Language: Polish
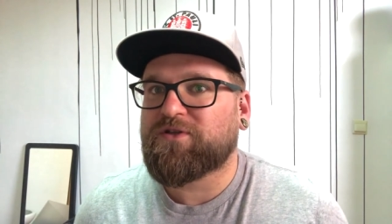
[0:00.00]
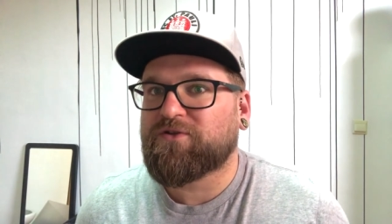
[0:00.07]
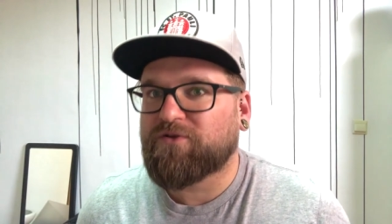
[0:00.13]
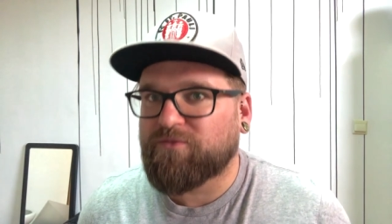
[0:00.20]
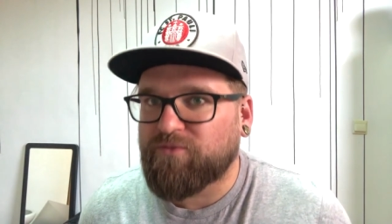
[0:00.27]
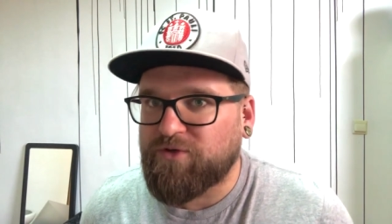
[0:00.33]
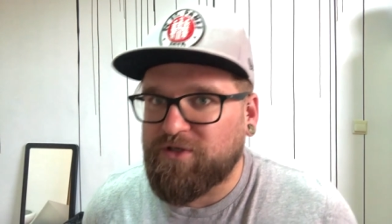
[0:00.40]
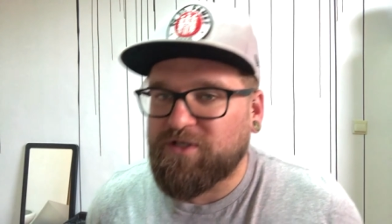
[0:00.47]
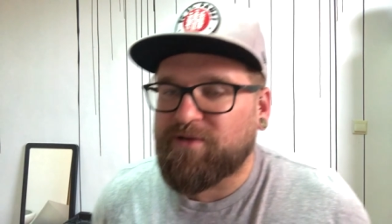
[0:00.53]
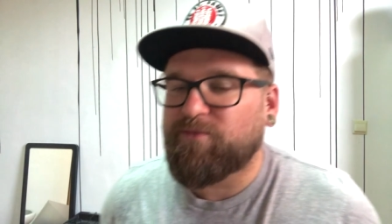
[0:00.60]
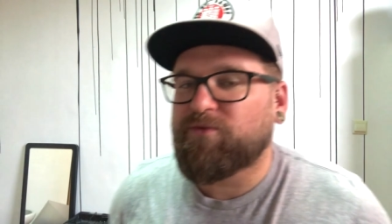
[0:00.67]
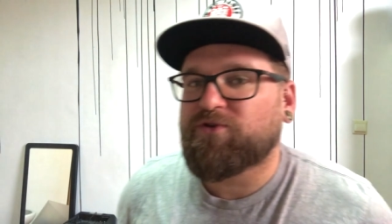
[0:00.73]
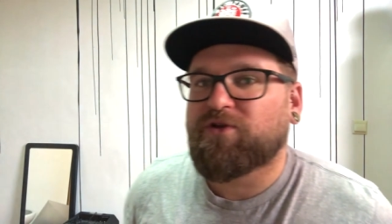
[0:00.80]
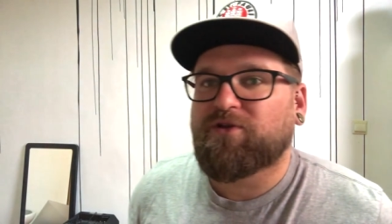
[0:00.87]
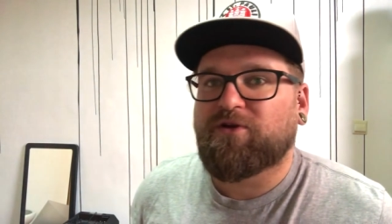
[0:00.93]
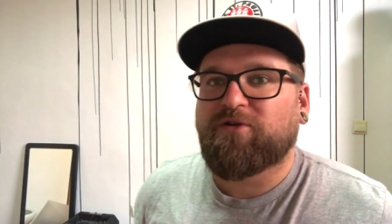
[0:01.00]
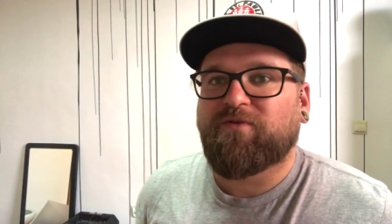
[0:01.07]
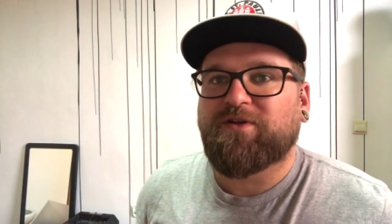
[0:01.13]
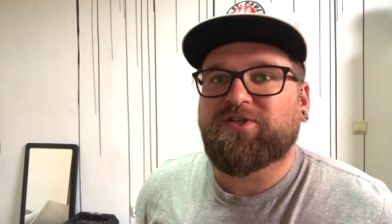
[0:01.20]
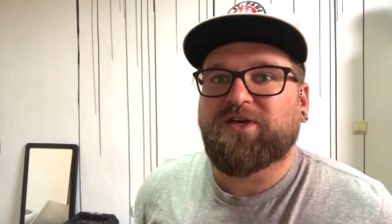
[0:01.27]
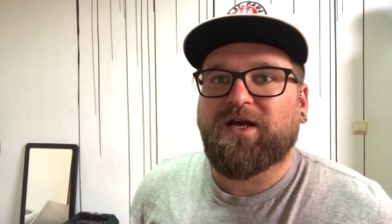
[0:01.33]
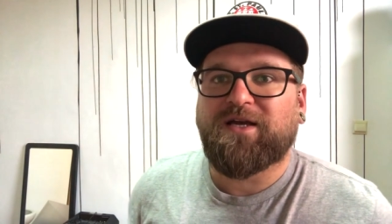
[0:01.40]
co musi ze mną jeszcze
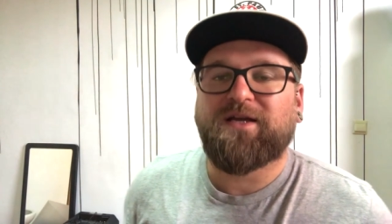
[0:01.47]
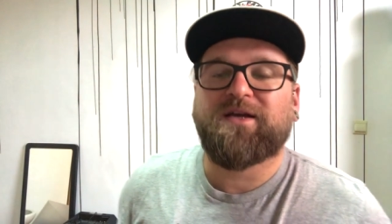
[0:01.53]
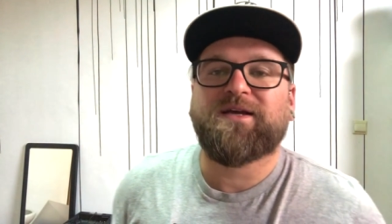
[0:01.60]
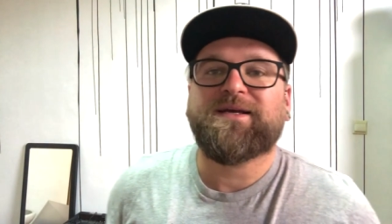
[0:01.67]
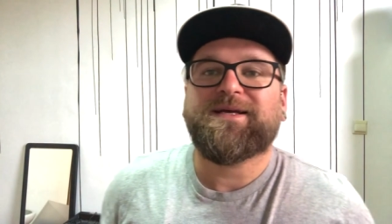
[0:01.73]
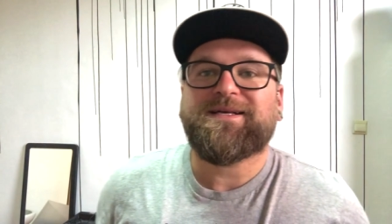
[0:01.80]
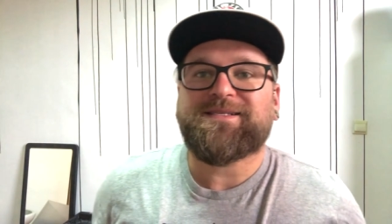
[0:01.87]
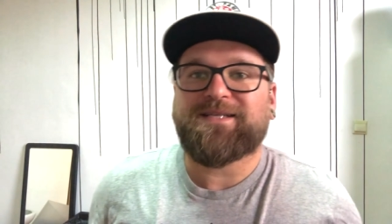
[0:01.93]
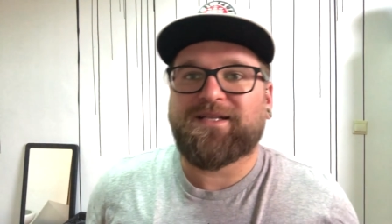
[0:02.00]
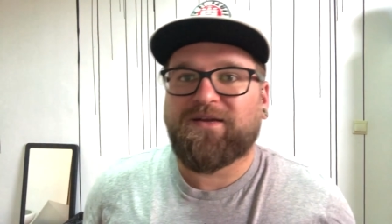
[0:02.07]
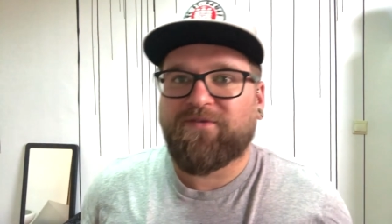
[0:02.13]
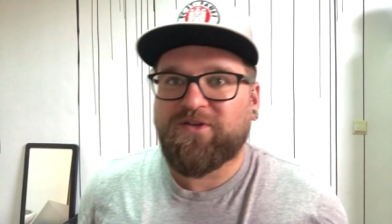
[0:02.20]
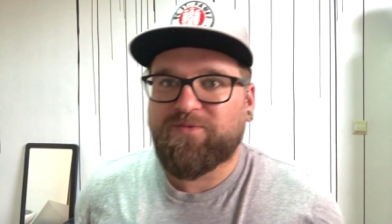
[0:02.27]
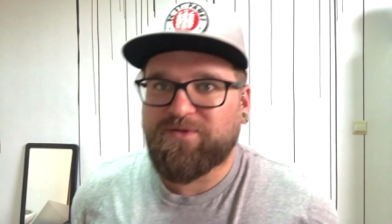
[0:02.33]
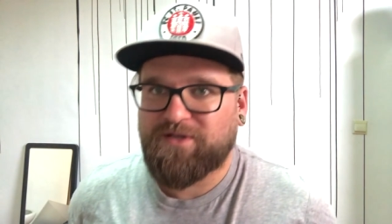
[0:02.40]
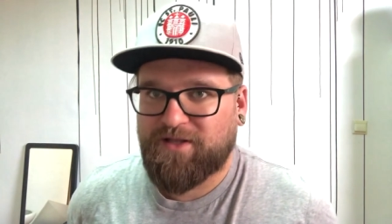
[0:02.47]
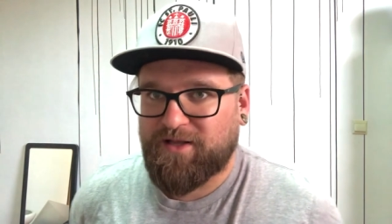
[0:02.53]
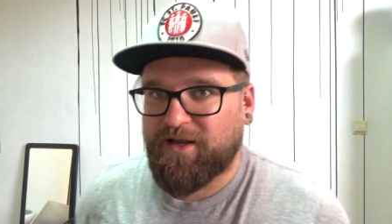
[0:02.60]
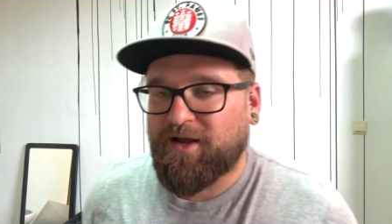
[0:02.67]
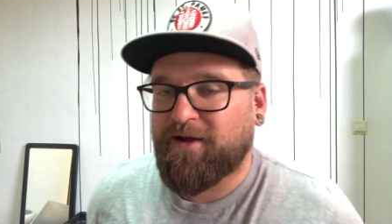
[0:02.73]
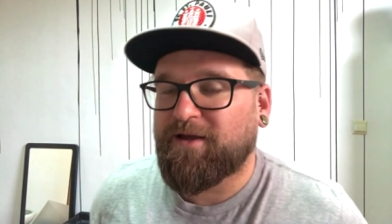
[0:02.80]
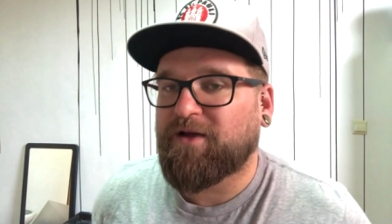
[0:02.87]
trenować, jakie zadawać mi
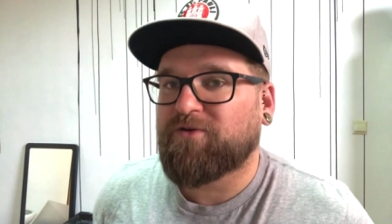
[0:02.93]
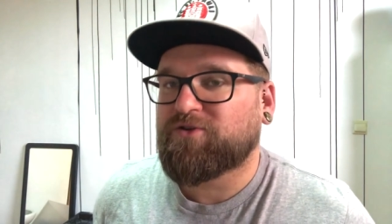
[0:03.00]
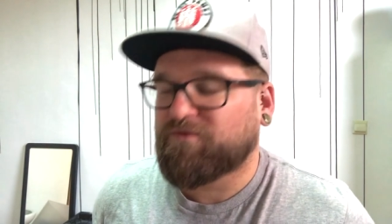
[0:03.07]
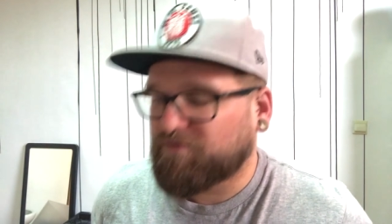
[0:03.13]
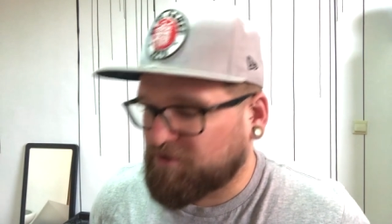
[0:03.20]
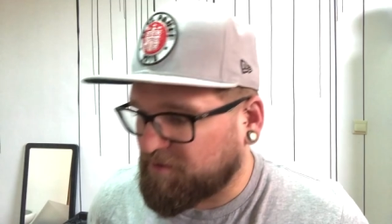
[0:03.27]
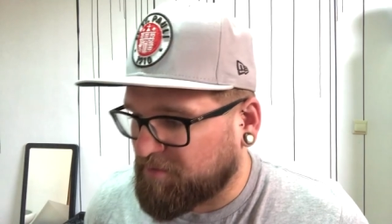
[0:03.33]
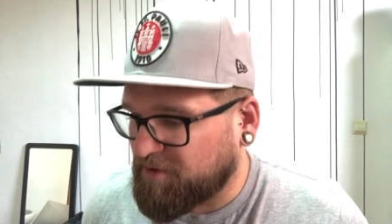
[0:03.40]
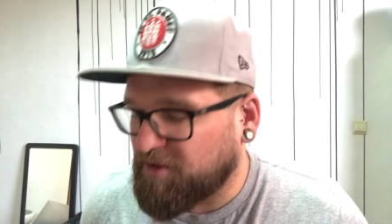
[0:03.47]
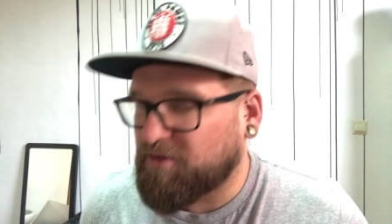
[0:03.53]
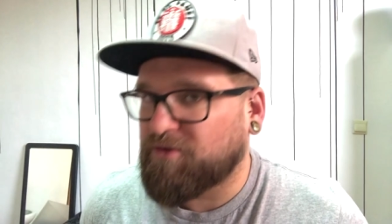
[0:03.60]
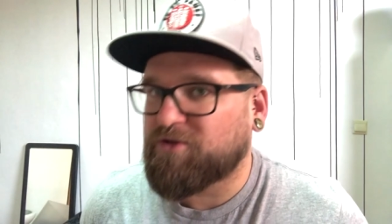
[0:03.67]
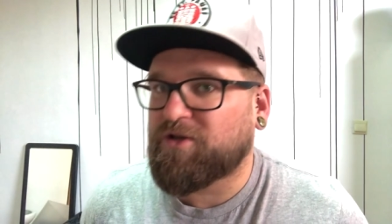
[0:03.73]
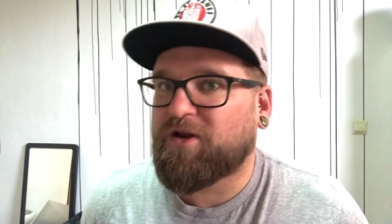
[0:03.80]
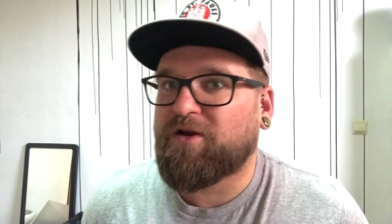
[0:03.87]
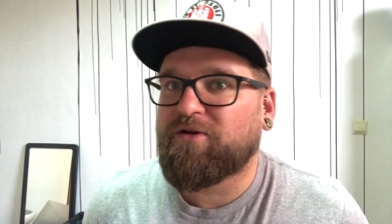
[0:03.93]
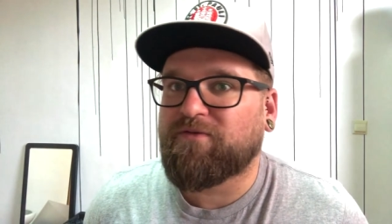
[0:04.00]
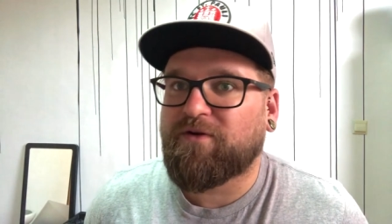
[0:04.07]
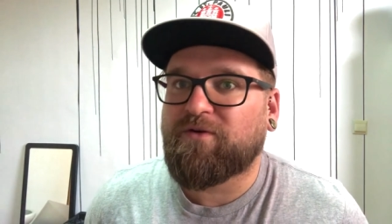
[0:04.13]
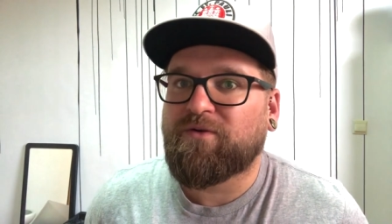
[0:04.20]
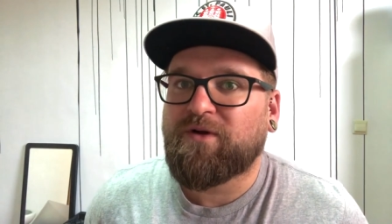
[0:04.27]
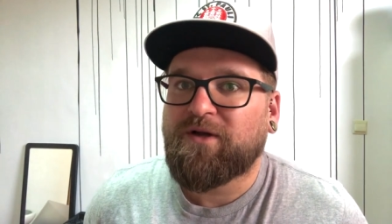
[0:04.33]
zadania. Ja oczywiście będę to
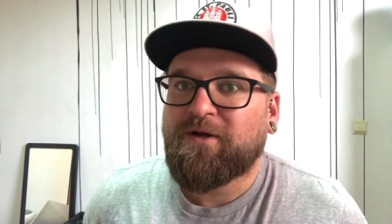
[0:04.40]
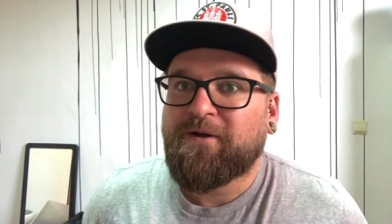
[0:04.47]
trenował